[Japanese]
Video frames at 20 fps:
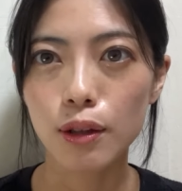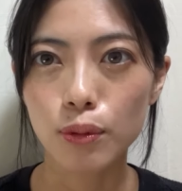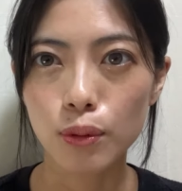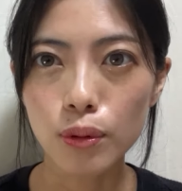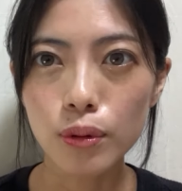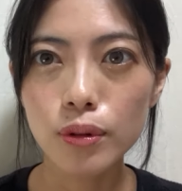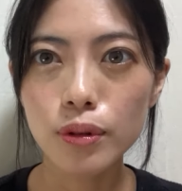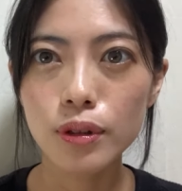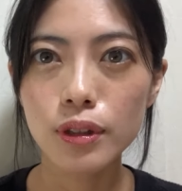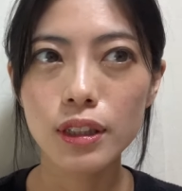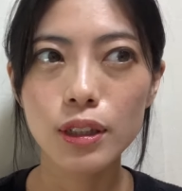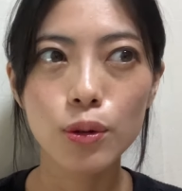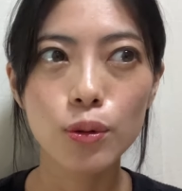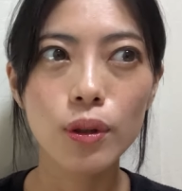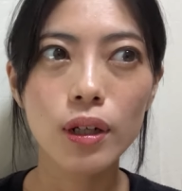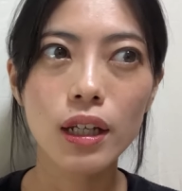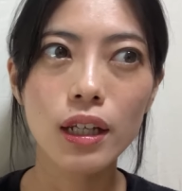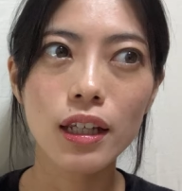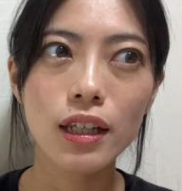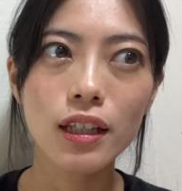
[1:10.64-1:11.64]
本当にこ
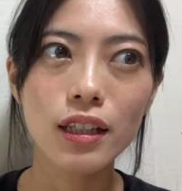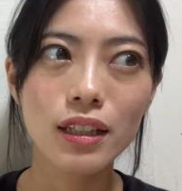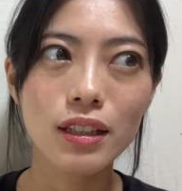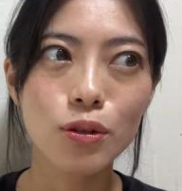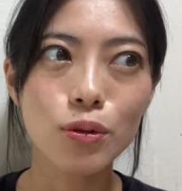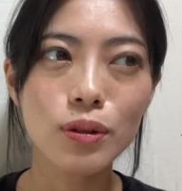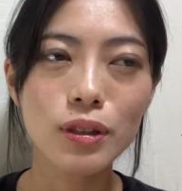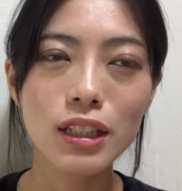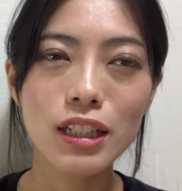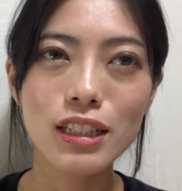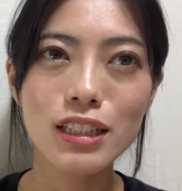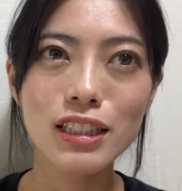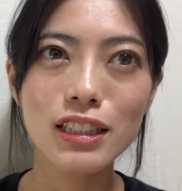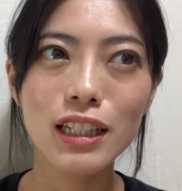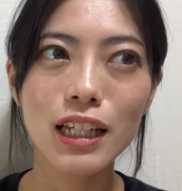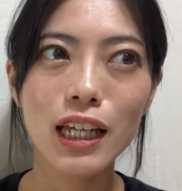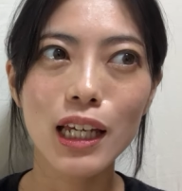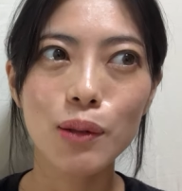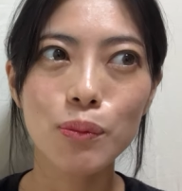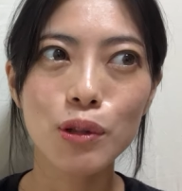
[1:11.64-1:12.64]
れ同じ
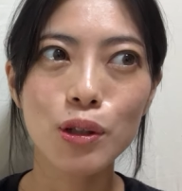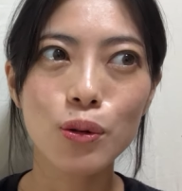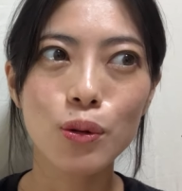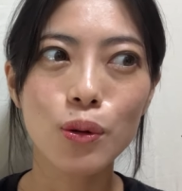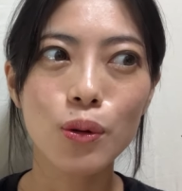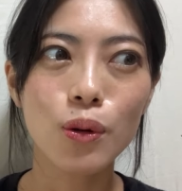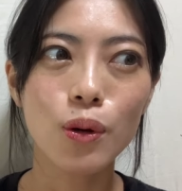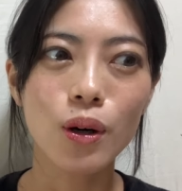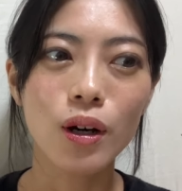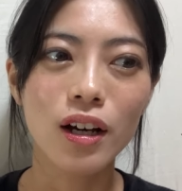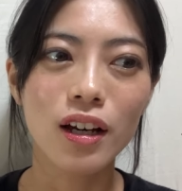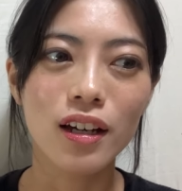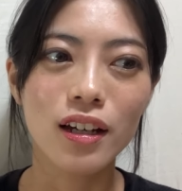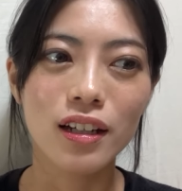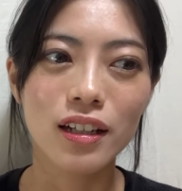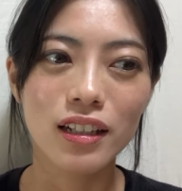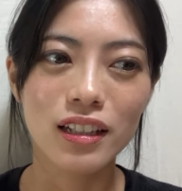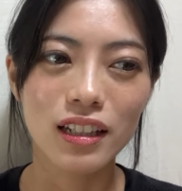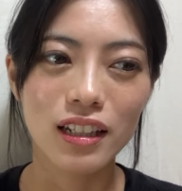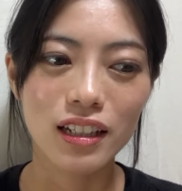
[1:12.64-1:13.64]
悩み
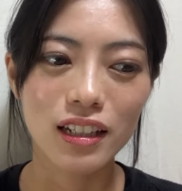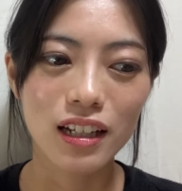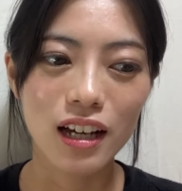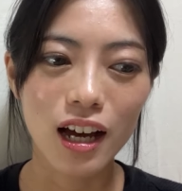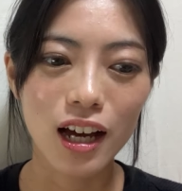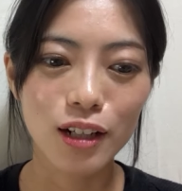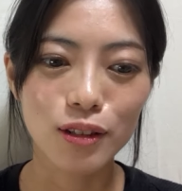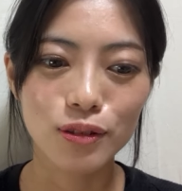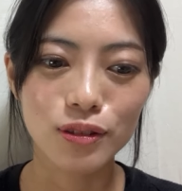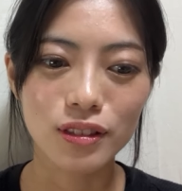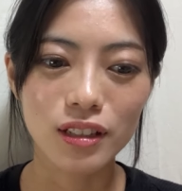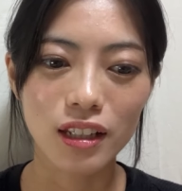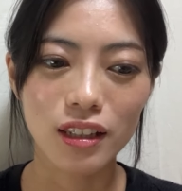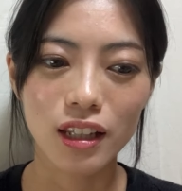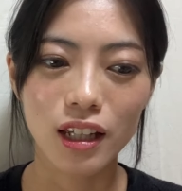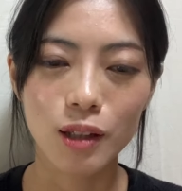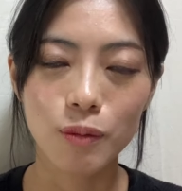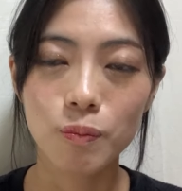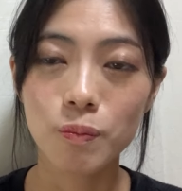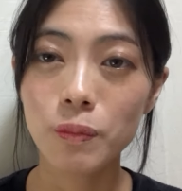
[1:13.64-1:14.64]
がある
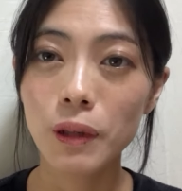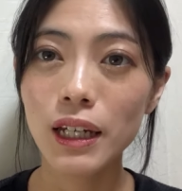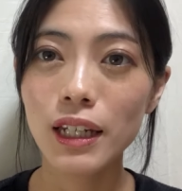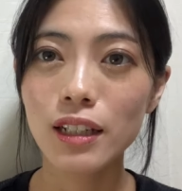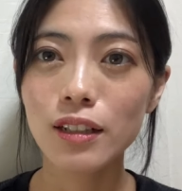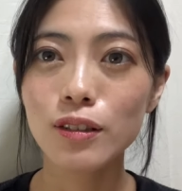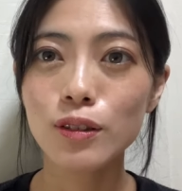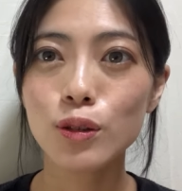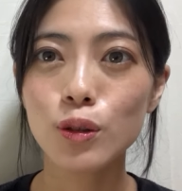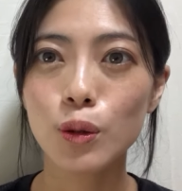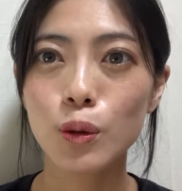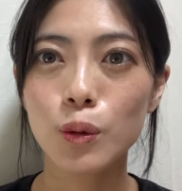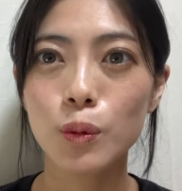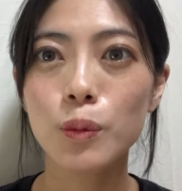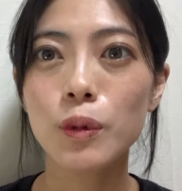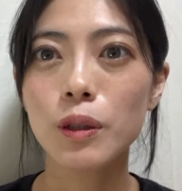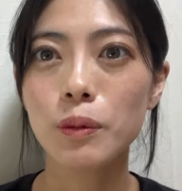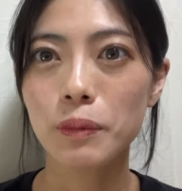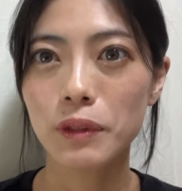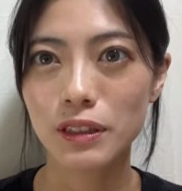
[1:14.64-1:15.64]
方いっぱいいると
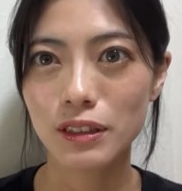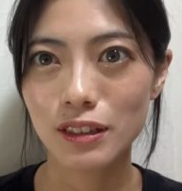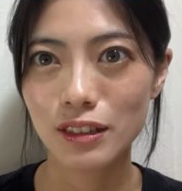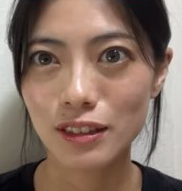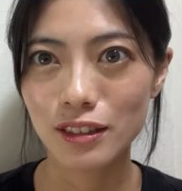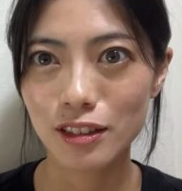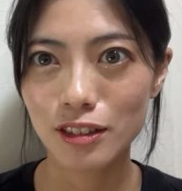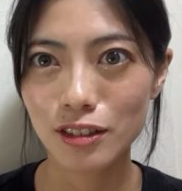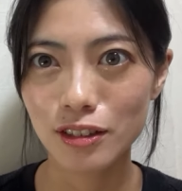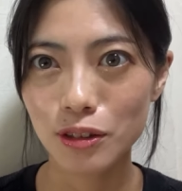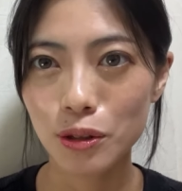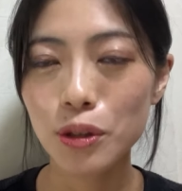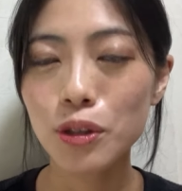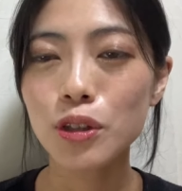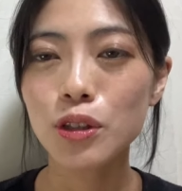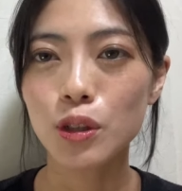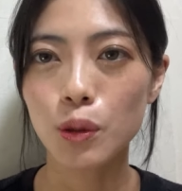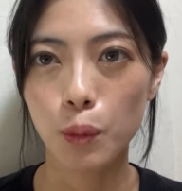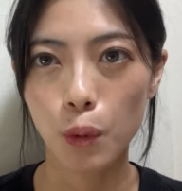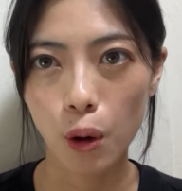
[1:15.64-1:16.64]
思います。とい
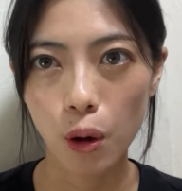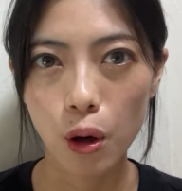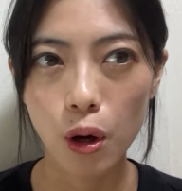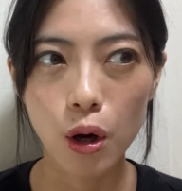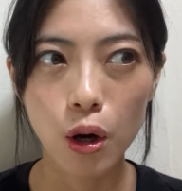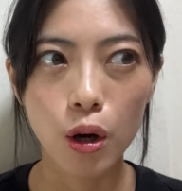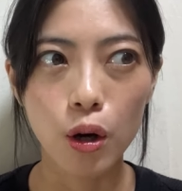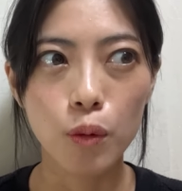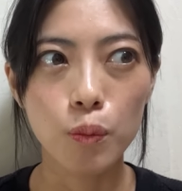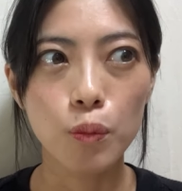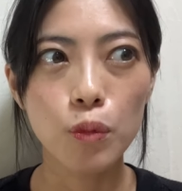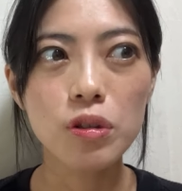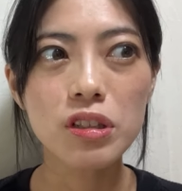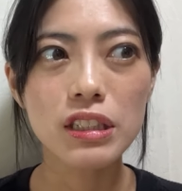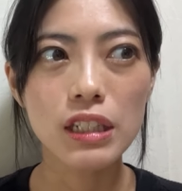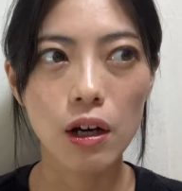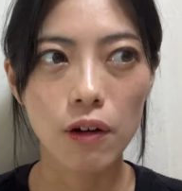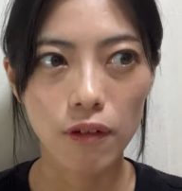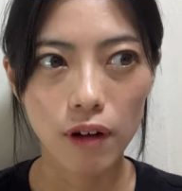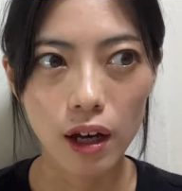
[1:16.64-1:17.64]
うのも、模
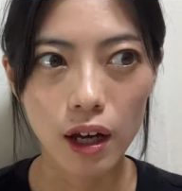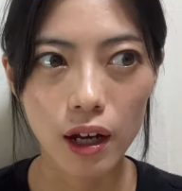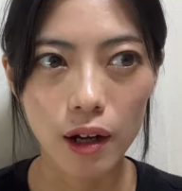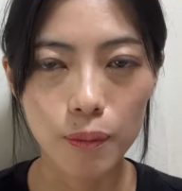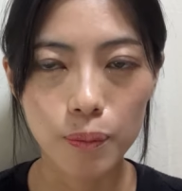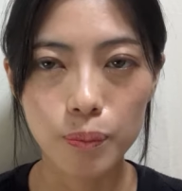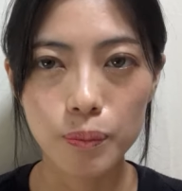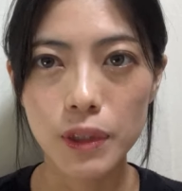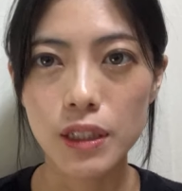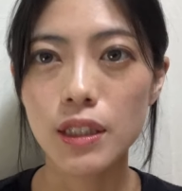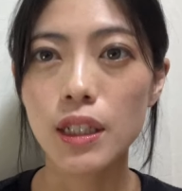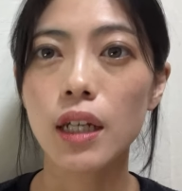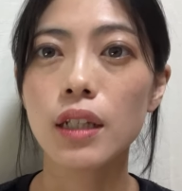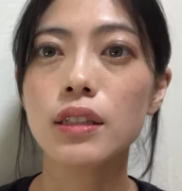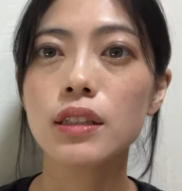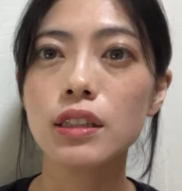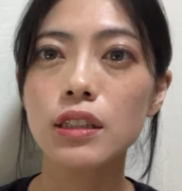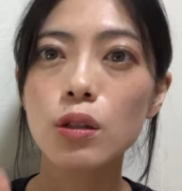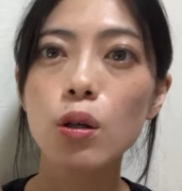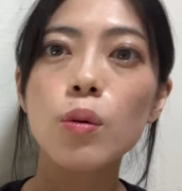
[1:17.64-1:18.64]
写は、写
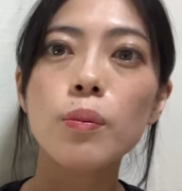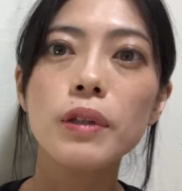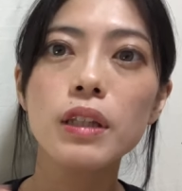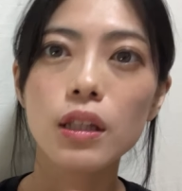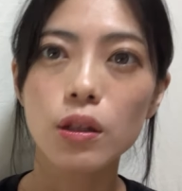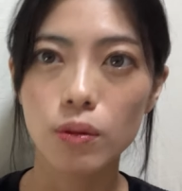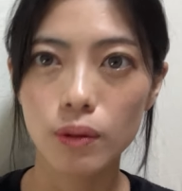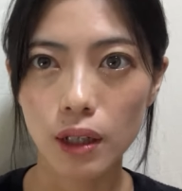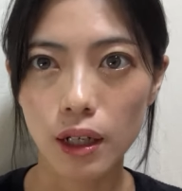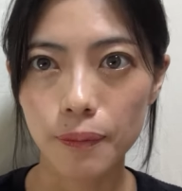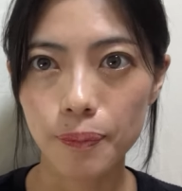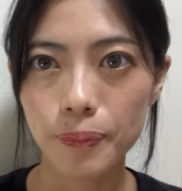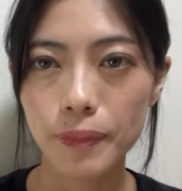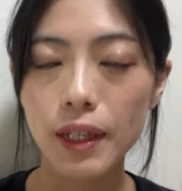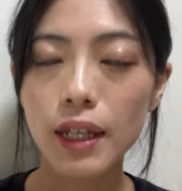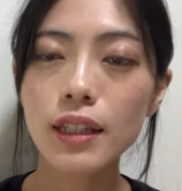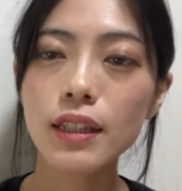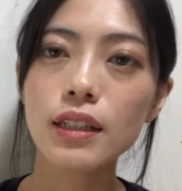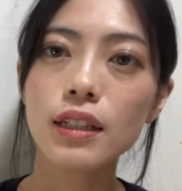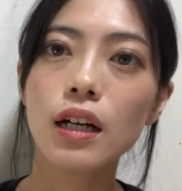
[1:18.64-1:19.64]
真を見てとか
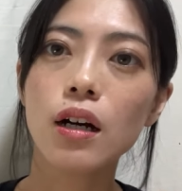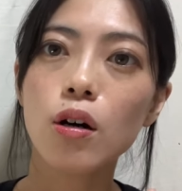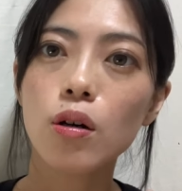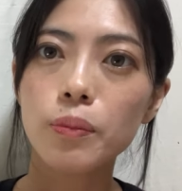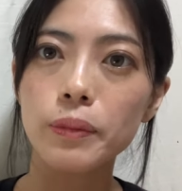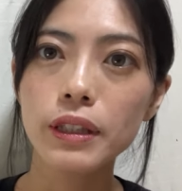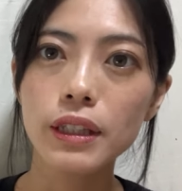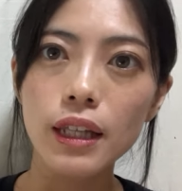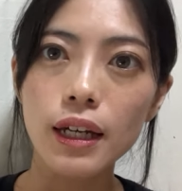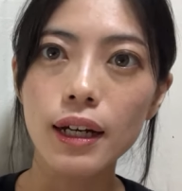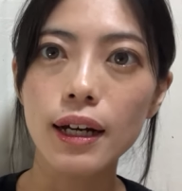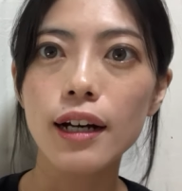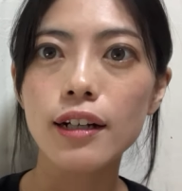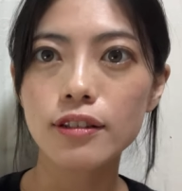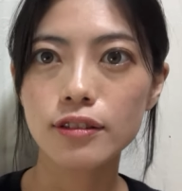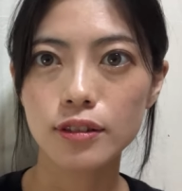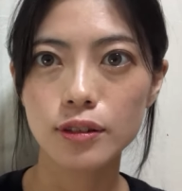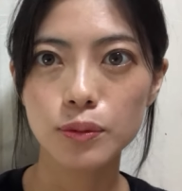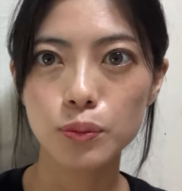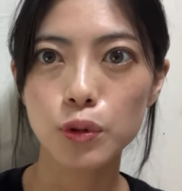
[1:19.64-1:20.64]
何かを見て
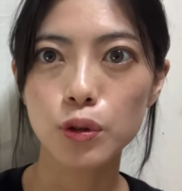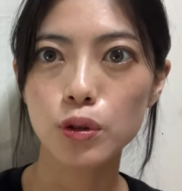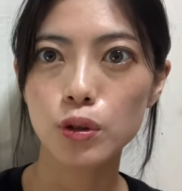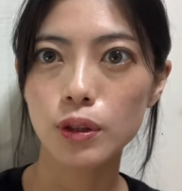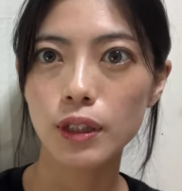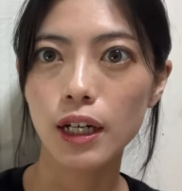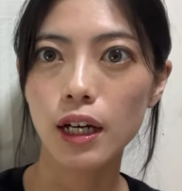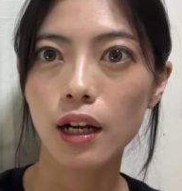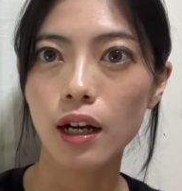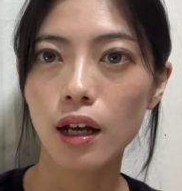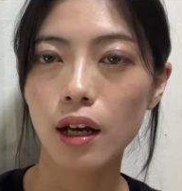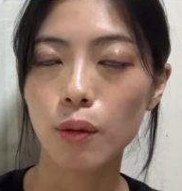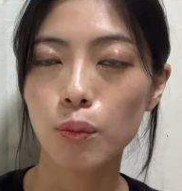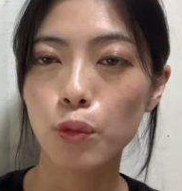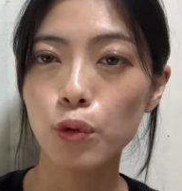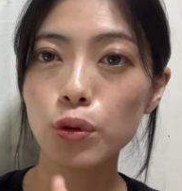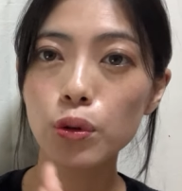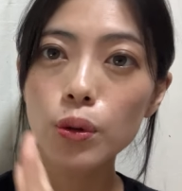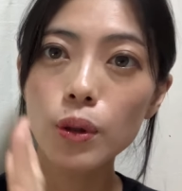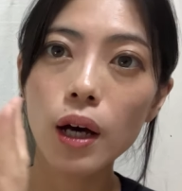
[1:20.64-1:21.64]
描くものだから、
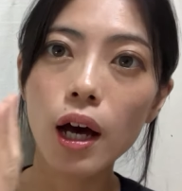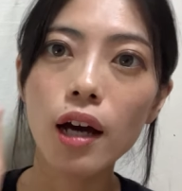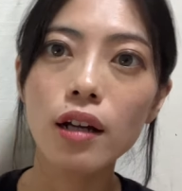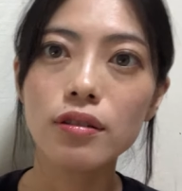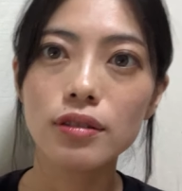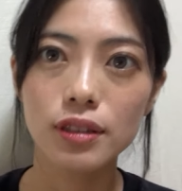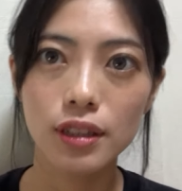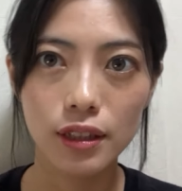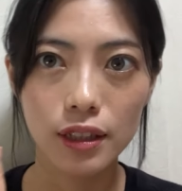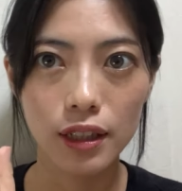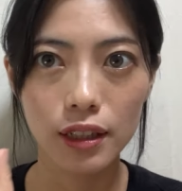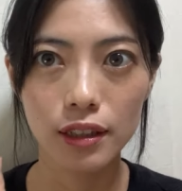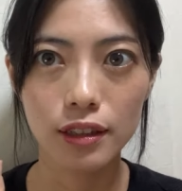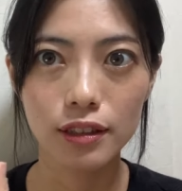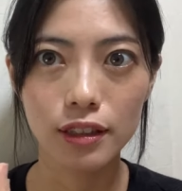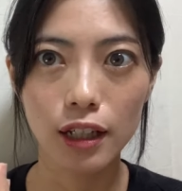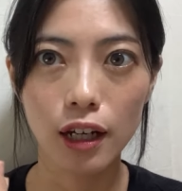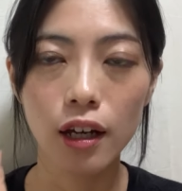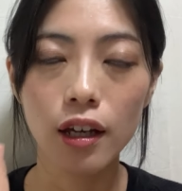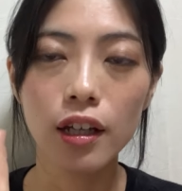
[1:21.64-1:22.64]
元があるじゃないです
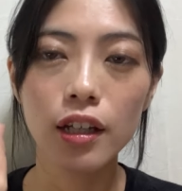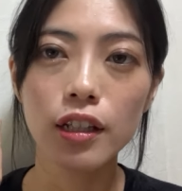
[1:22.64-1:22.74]
か。